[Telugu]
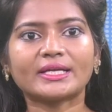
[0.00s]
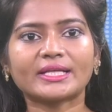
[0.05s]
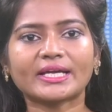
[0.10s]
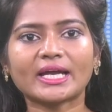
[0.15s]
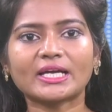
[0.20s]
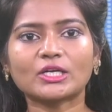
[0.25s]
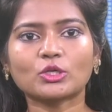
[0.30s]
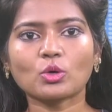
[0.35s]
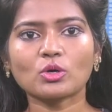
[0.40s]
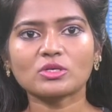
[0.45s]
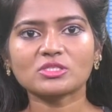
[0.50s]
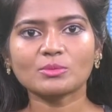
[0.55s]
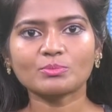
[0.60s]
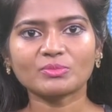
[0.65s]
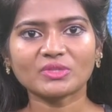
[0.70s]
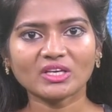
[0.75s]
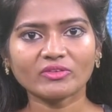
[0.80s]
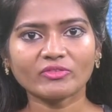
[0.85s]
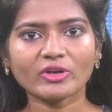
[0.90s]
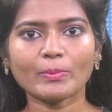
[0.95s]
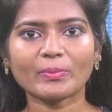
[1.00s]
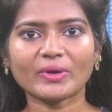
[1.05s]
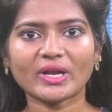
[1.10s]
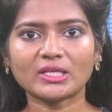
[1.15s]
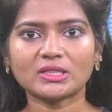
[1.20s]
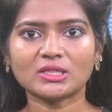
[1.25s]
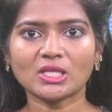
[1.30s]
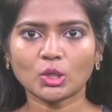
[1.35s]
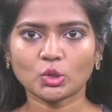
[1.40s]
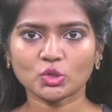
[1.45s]
టికెట్ కోసం తీవ్ర
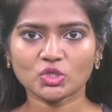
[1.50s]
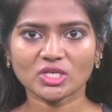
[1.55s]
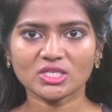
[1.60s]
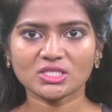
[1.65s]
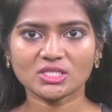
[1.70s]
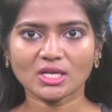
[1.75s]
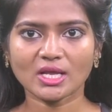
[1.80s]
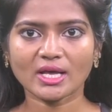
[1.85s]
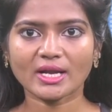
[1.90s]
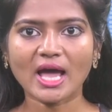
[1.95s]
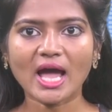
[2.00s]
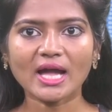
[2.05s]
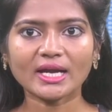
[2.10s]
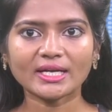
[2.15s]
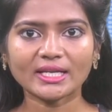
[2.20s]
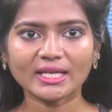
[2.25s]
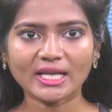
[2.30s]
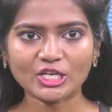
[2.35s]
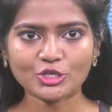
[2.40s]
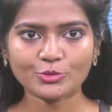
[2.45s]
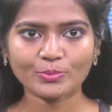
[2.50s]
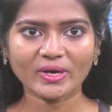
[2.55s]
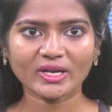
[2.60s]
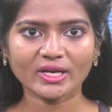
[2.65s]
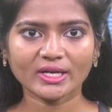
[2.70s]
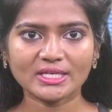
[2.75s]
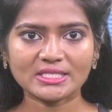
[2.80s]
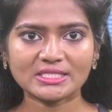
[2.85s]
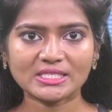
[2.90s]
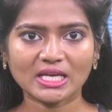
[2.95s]
ప్రయత్నాలు చేస్తున్న రాగిడి
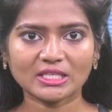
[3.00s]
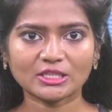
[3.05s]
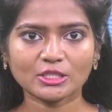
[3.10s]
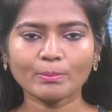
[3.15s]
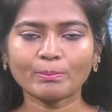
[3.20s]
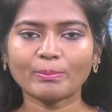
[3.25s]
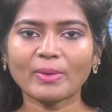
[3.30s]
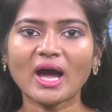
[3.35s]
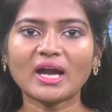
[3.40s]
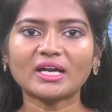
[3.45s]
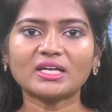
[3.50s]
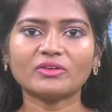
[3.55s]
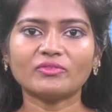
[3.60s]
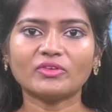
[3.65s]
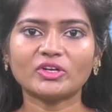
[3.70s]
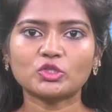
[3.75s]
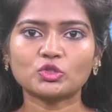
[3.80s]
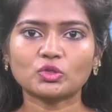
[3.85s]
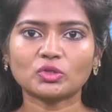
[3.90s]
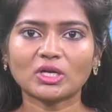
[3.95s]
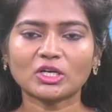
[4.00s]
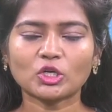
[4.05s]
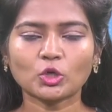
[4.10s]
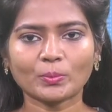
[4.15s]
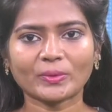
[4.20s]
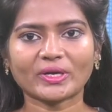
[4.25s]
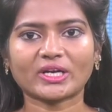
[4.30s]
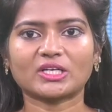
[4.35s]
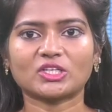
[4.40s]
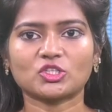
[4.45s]
లక్ష్మారెడ్డి సైతం పార్టీ
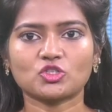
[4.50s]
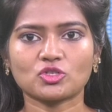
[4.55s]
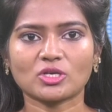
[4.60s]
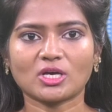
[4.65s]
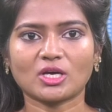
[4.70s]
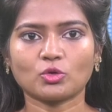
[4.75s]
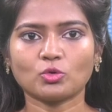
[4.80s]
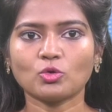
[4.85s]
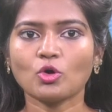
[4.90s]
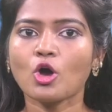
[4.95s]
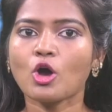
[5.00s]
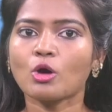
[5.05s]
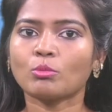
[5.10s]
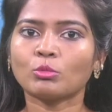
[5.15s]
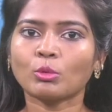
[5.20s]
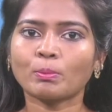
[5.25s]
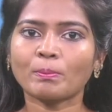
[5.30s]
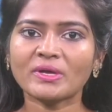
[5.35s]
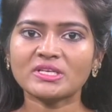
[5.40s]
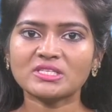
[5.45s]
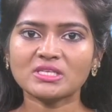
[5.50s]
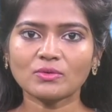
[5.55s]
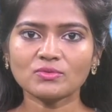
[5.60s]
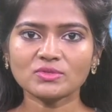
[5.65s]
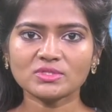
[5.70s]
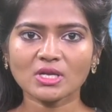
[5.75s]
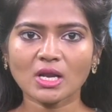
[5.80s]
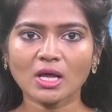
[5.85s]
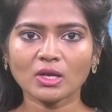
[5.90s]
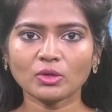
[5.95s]
వీడుతున్నట్లు ప్రకటించారు ముప్పై
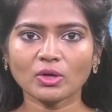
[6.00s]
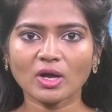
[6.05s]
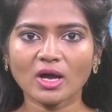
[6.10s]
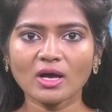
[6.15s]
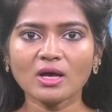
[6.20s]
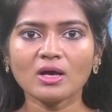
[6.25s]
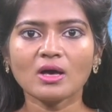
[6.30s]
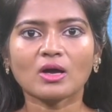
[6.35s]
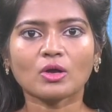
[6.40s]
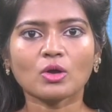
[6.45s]
సంవత్సరాలుగా